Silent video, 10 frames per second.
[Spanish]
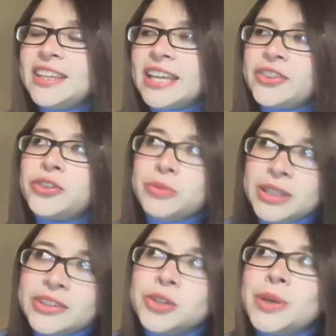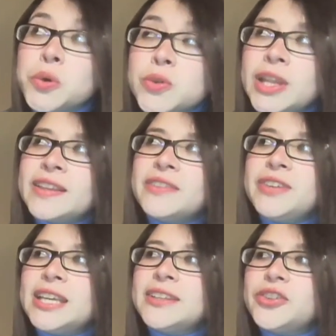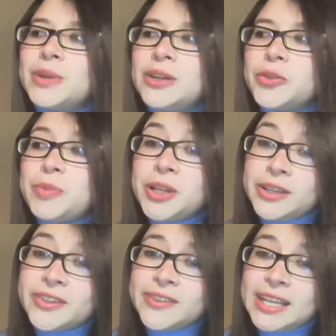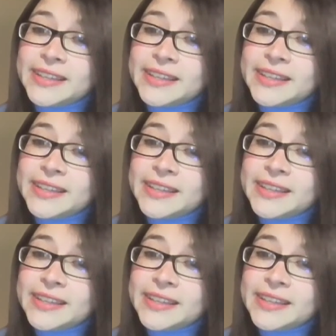ya tuve, una también sobre los periódicos de la